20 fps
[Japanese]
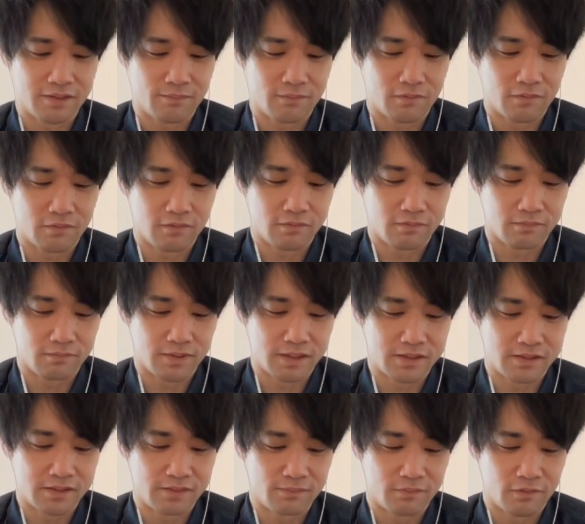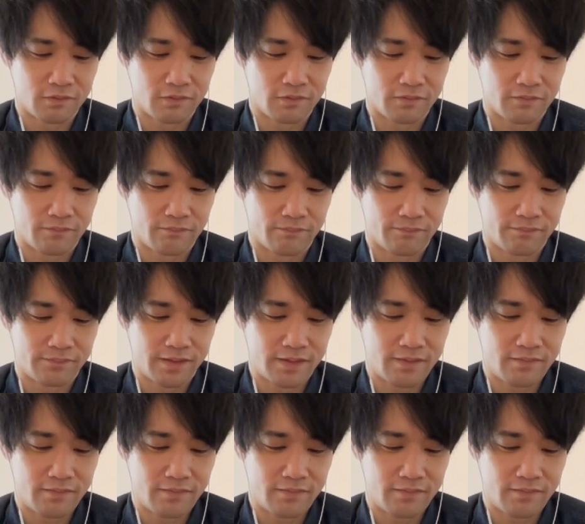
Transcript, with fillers: もう別にもう、ね。